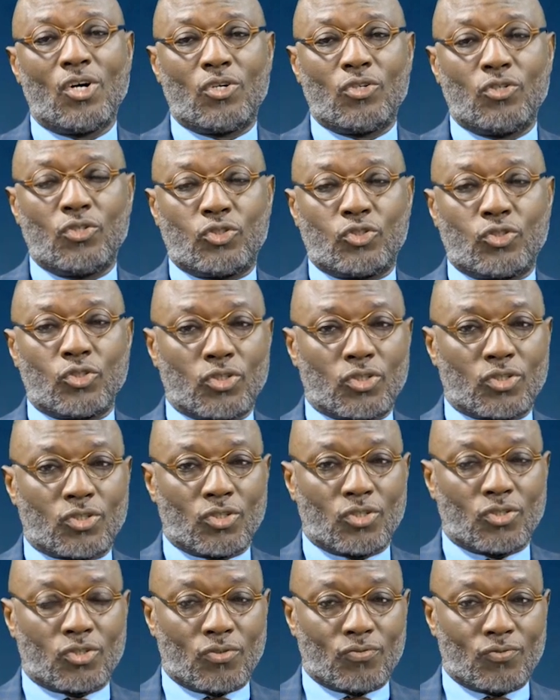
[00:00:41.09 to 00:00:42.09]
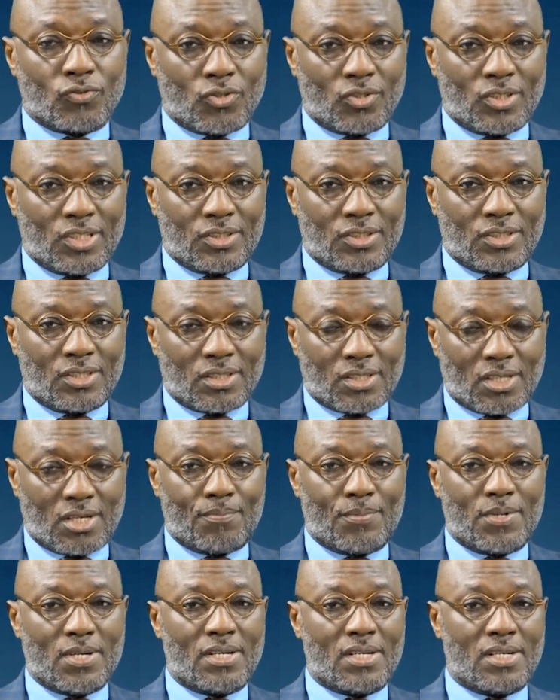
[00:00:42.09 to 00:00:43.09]
le talk que vous connaissez très
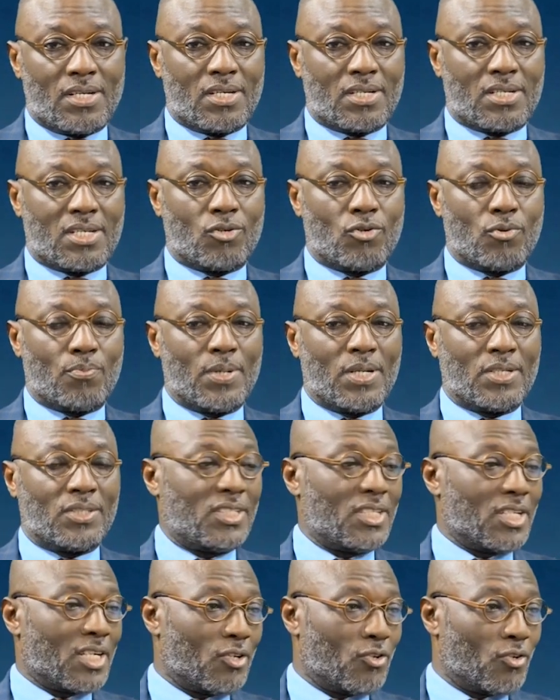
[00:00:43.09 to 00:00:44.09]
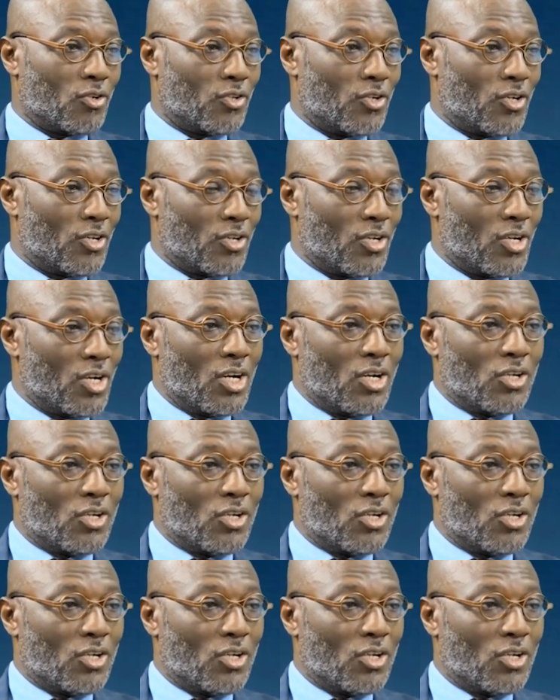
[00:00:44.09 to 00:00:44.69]
bien et qui a le plaisir et l'honneur